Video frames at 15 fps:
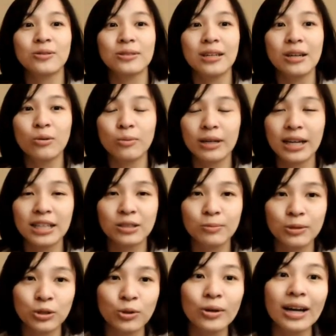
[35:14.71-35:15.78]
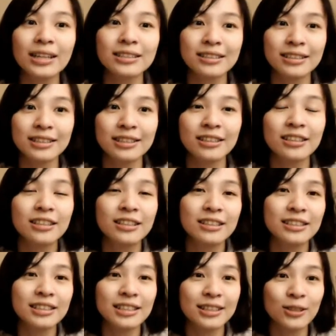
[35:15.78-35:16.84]
就是哎，我们可以怎么修改这
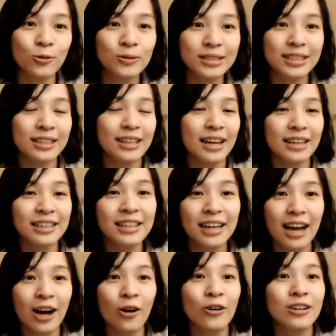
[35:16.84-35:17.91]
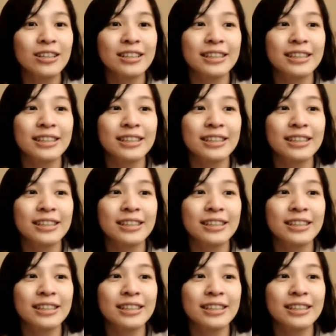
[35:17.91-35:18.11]
这个东西让它更好？